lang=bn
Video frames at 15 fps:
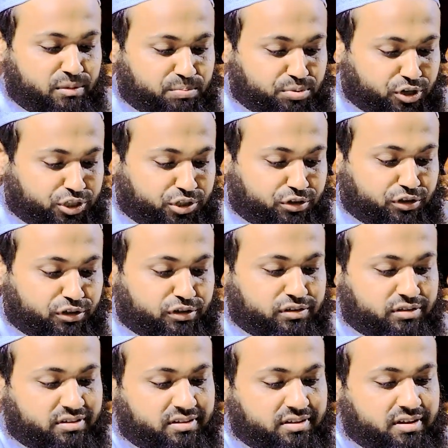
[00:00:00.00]
প্রশ্ন
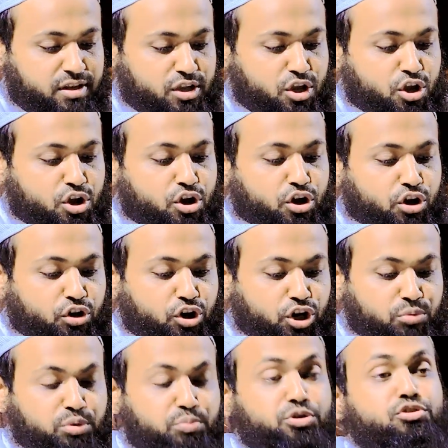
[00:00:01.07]

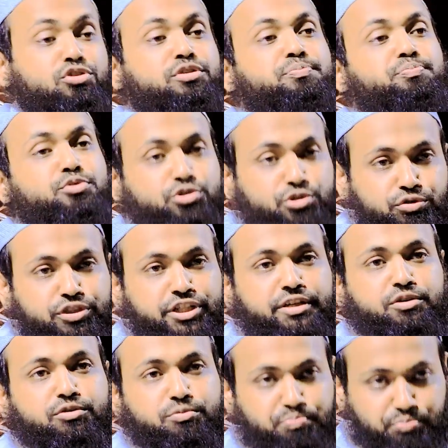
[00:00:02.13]
গর্ভবতী পশু যে
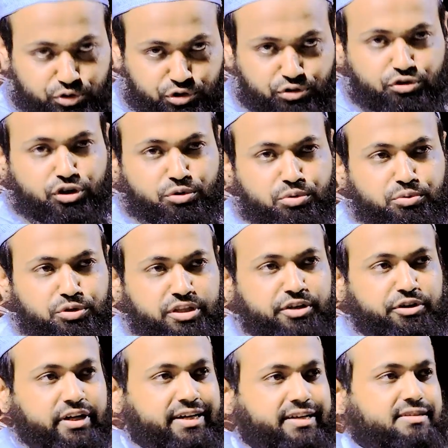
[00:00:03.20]
পশু গর্ভবতী
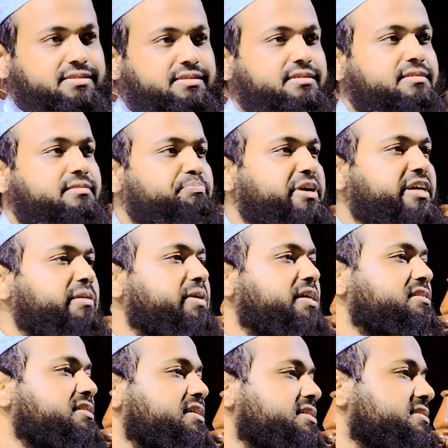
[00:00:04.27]
হয়ে গেছে পেটে
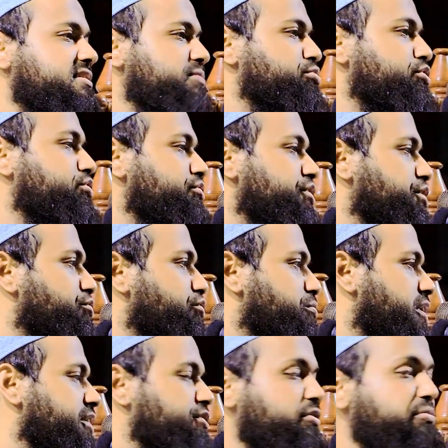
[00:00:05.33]
বাচ্চা আছে এই পশু দিয়ে
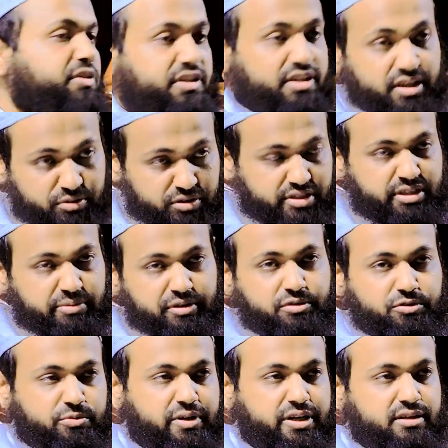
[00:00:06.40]
কোরবানি হবে কিনা হয়ে যাবে
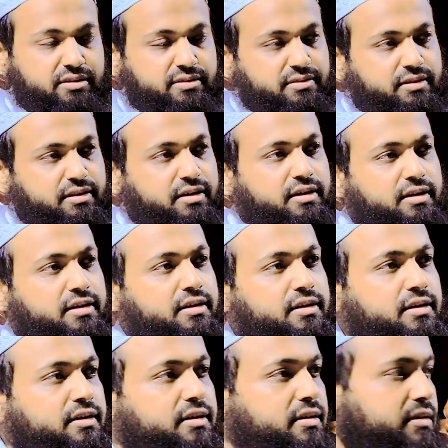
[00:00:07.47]
কোরবানি
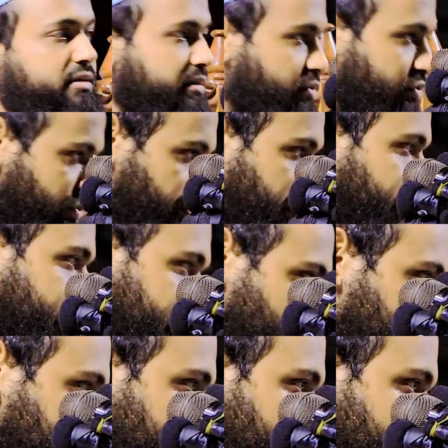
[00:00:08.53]
কোরবানি কি
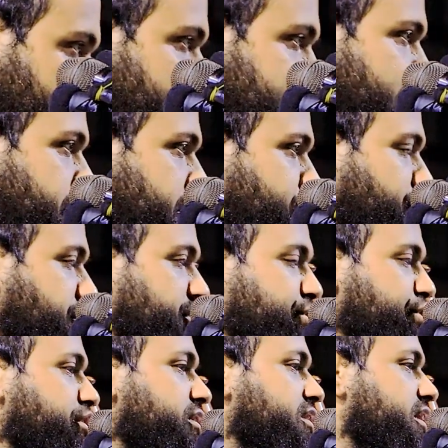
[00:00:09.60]
হবে হয়ে যাবে যদি
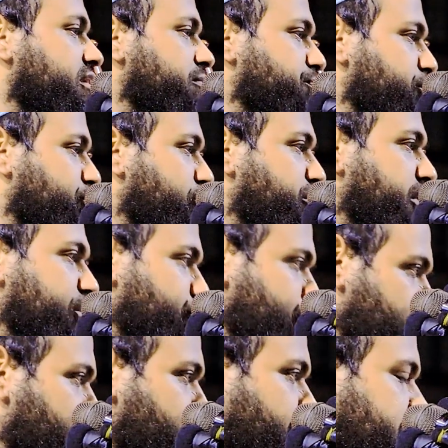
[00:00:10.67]
সন্তান প্রসব
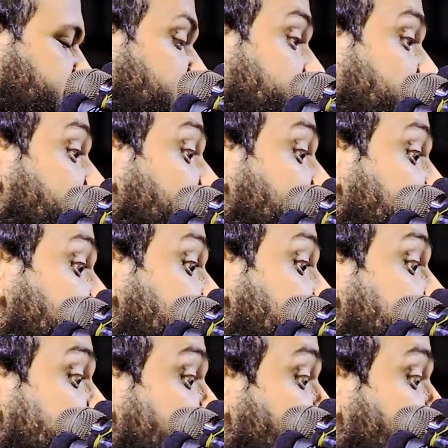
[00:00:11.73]
আসন্ন হয় যে তাড়াতাড়ি এই কি